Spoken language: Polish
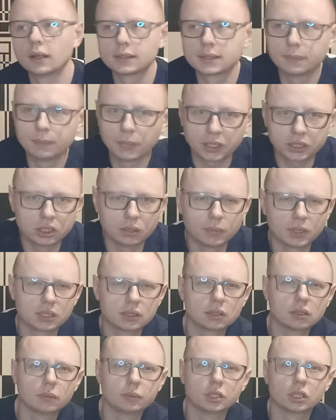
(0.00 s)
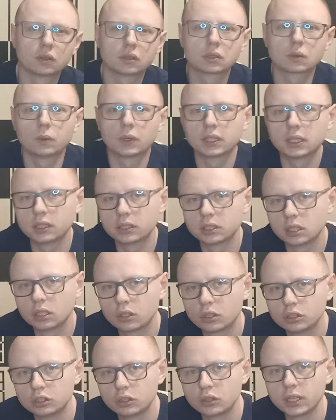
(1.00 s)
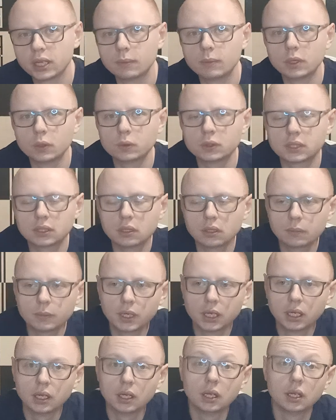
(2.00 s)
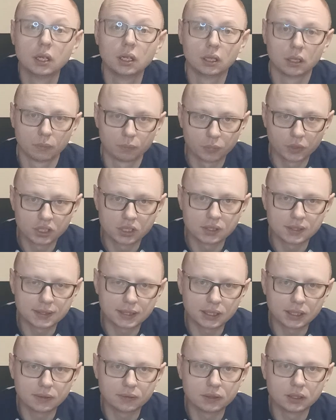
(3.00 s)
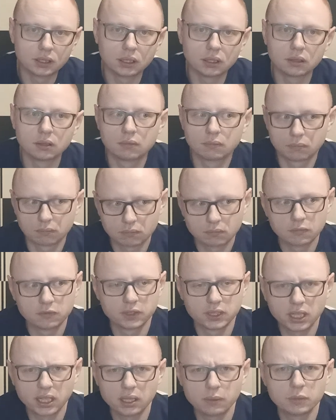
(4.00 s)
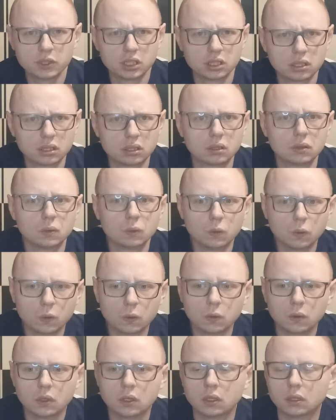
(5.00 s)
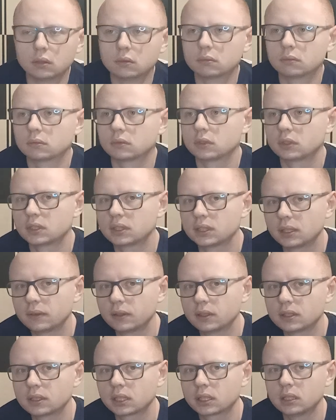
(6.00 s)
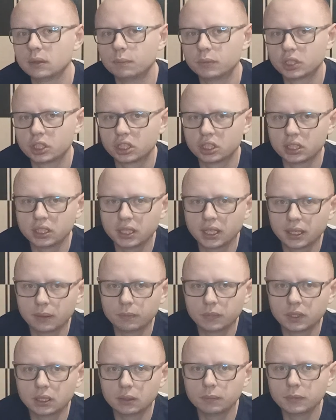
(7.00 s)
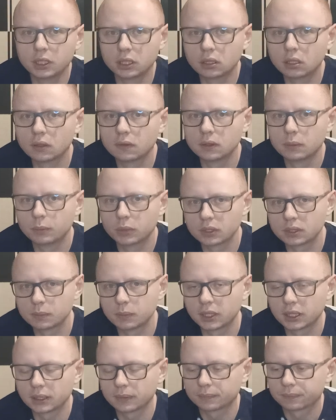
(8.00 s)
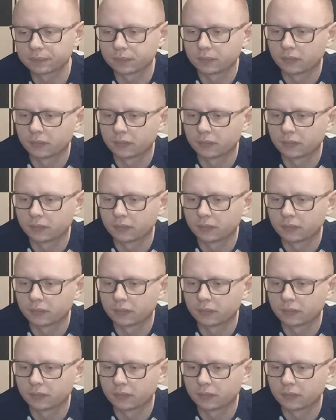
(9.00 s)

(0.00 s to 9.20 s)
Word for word: Smak się bardzo dobrze rozkłada, jeżeli chodzi o jamę ustną. Pozostaje w niej Wydaje mi się, że długo. Zostawiając taki przyjemny, miętowy posmak,